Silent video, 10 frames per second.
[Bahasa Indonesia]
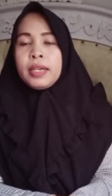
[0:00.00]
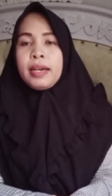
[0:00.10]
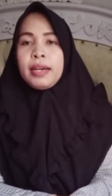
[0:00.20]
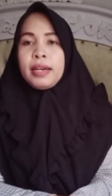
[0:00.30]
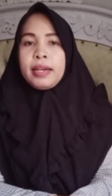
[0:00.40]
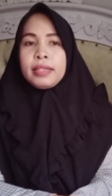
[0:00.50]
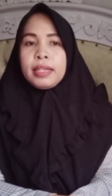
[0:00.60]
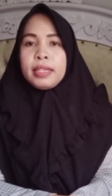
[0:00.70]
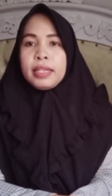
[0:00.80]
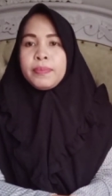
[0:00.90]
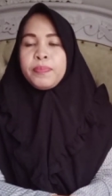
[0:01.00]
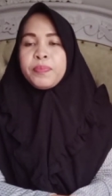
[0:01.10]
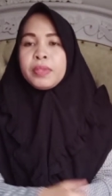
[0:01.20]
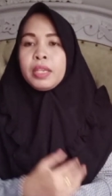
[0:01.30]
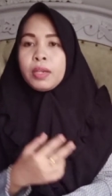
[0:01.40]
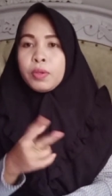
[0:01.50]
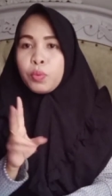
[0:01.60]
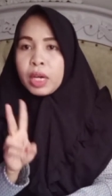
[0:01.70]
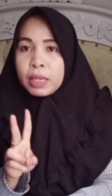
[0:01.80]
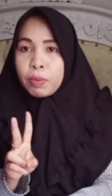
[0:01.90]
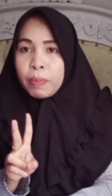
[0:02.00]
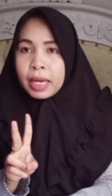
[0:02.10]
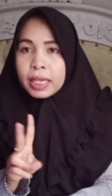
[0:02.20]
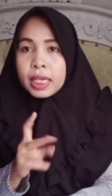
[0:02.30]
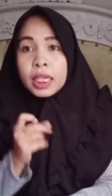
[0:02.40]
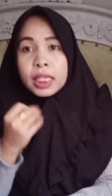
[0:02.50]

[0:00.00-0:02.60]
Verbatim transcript: nah, jadi 2000 pagi